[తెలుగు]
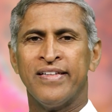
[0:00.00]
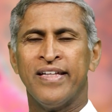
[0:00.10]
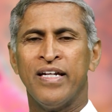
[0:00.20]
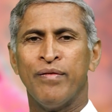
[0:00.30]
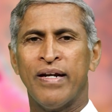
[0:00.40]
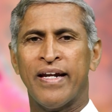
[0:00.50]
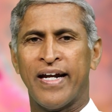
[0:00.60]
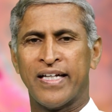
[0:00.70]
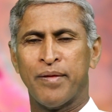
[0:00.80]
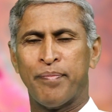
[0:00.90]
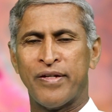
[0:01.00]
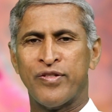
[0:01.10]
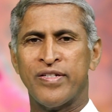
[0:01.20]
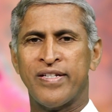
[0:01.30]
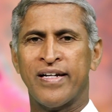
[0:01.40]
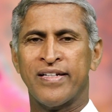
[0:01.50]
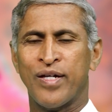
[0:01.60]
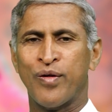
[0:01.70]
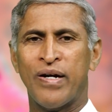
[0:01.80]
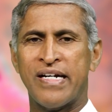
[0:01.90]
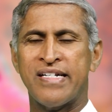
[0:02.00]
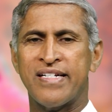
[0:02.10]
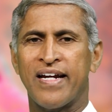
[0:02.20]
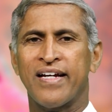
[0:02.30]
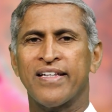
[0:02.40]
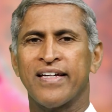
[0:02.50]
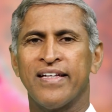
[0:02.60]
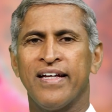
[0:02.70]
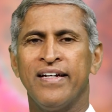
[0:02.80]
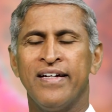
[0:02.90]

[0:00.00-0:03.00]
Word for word: దీనివల్ల రక్త ప్రసరణ సరిగా సర్క్యులేషన్ జరగదు కదా